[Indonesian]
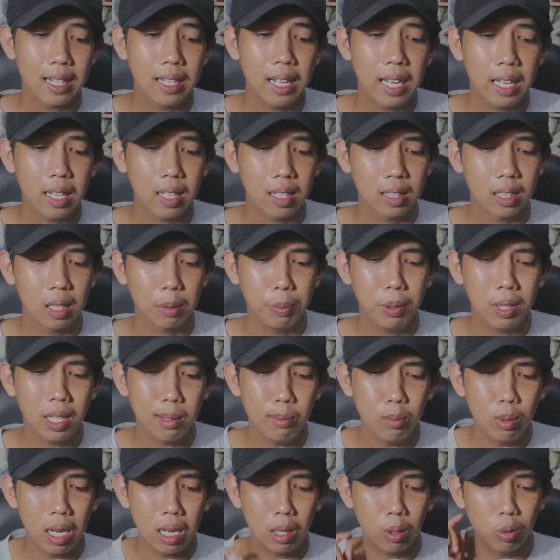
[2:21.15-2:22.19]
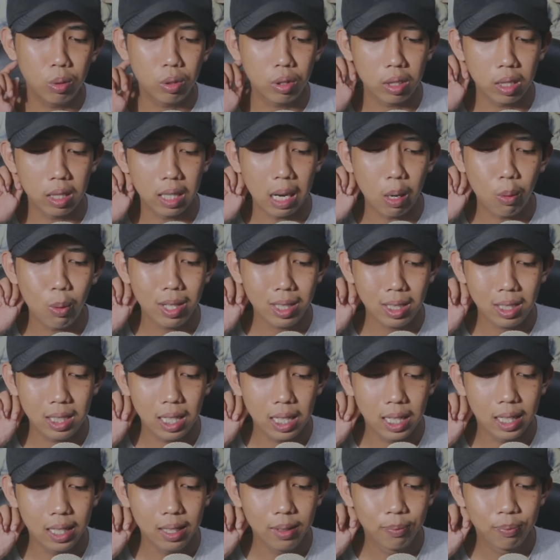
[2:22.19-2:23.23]
deh, tapi kamu harus rawat
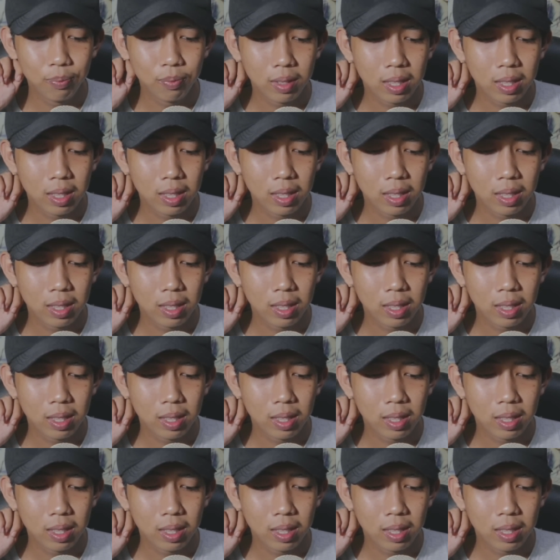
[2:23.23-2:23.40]
ya